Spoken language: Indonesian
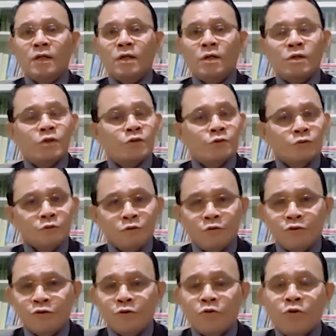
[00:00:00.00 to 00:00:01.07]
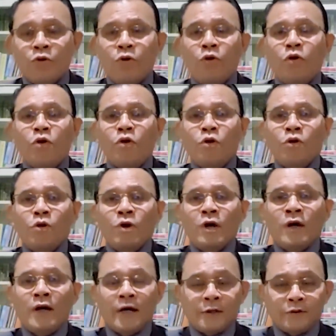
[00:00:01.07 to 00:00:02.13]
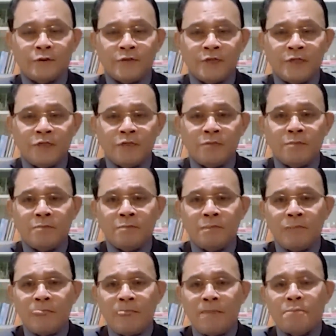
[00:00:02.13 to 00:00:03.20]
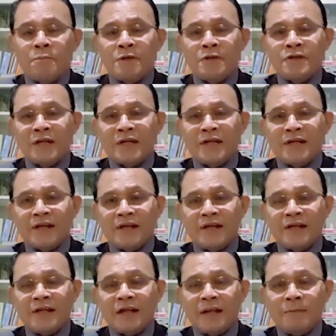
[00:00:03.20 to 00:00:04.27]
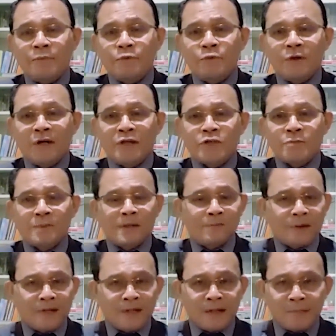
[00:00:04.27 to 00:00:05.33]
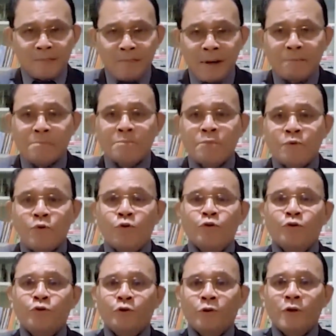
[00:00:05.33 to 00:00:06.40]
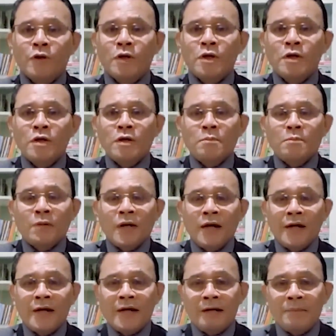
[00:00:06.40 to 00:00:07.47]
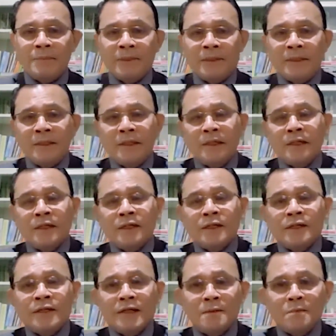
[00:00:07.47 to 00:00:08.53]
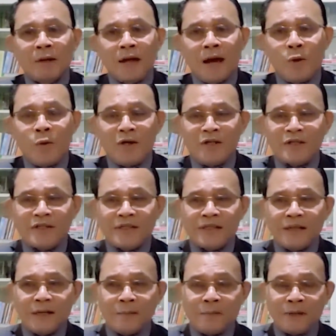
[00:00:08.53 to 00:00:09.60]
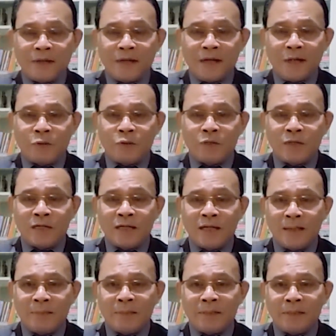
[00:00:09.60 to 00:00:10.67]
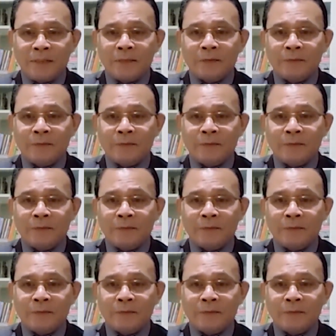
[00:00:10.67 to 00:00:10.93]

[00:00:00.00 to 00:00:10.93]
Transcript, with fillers: sungguh-sungguh harus hidup bersandar di dalam Tuhan supaya mereka mampu untuk menghadapi dan melawan segala perilaku kegelapan itu.